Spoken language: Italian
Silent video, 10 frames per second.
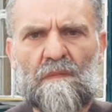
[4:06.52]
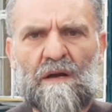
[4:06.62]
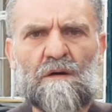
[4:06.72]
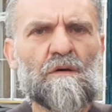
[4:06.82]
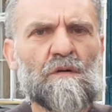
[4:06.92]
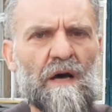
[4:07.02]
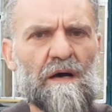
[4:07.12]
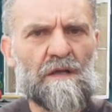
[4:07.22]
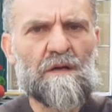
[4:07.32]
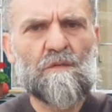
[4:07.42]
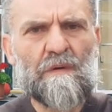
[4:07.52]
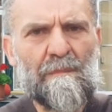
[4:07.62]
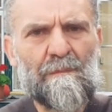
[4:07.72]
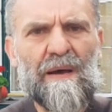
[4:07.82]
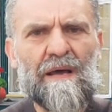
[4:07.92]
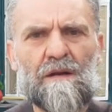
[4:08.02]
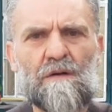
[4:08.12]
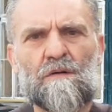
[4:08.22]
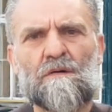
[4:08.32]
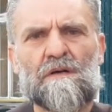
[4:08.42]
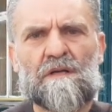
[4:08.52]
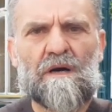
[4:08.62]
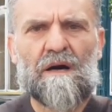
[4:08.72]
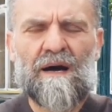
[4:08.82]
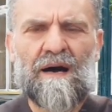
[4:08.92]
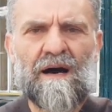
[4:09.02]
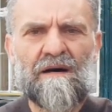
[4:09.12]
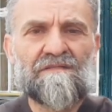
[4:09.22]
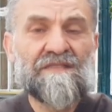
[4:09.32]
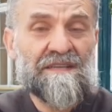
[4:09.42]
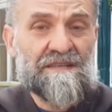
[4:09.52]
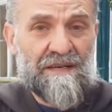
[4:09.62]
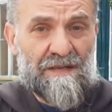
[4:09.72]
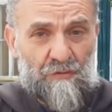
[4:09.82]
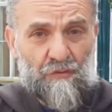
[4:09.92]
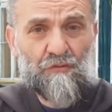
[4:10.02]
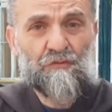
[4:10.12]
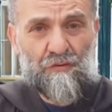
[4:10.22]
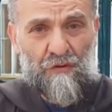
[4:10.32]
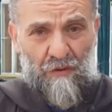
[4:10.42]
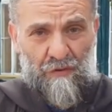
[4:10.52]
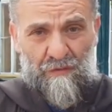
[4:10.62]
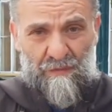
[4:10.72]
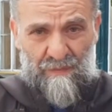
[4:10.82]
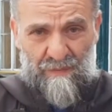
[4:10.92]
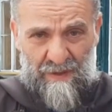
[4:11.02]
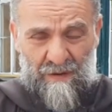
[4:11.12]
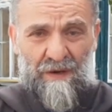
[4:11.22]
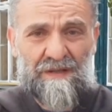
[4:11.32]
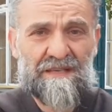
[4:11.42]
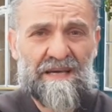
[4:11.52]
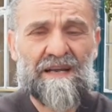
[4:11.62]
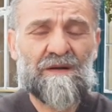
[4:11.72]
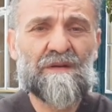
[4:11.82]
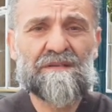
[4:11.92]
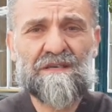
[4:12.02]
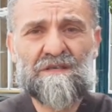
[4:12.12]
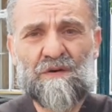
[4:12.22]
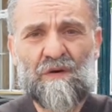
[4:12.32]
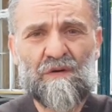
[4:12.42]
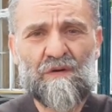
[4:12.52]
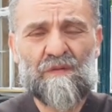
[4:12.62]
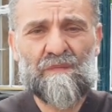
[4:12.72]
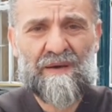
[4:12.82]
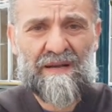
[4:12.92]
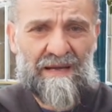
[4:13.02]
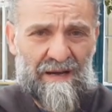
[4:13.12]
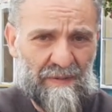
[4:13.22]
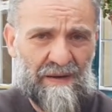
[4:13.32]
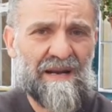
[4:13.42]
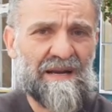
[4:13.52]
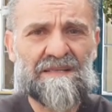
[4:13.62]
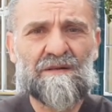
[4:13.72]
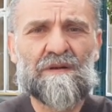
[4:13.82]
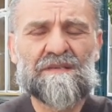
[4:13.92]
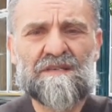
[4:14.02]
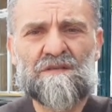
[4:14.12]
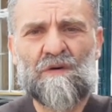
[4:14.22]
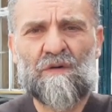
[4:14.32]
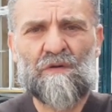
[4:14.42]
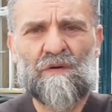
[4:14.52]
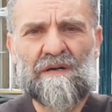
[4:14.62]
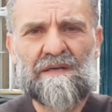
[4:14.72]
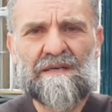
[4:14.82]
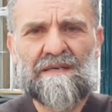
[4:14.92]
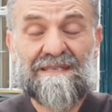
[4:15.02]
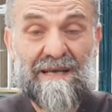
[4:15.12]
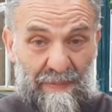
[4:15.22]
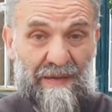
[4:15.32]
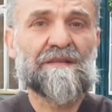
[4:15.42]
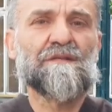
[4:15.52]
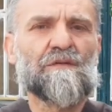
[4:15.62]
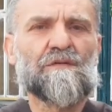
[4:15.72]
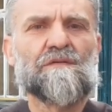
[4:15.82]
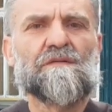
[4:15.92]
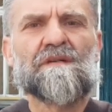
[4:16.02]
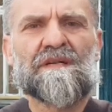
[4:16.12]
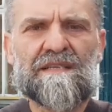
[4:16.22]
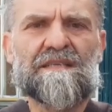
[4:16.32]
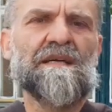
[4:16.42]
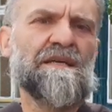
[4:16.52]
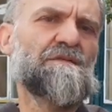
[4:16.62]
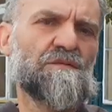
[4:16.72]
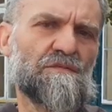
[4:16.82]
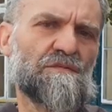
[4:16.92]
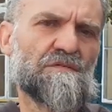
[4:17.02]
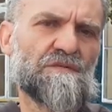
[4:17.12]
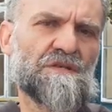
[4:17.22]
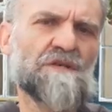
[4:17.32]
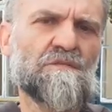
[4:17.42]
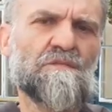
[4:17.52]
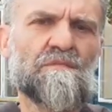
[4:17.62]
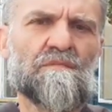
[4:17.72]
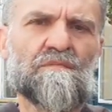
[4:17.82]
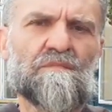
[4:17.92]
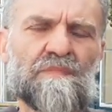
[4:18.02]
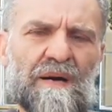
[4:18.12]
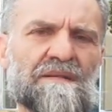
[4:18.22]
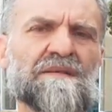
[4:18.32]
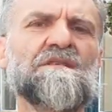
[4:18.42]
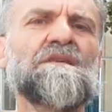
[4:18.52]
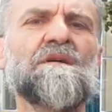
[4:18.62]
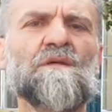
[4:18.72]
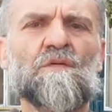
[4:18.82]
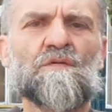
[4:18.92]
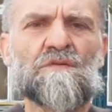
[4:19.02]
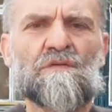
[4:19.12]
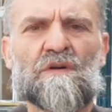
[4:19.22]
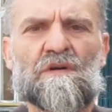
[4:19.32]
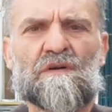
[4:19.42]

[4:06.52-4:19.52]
Ecco allora un appello a vendere tutto per guadagnare quel tesoro, per accaparrarti quel tesoro, sapendo che dietro c'è un Padre generoso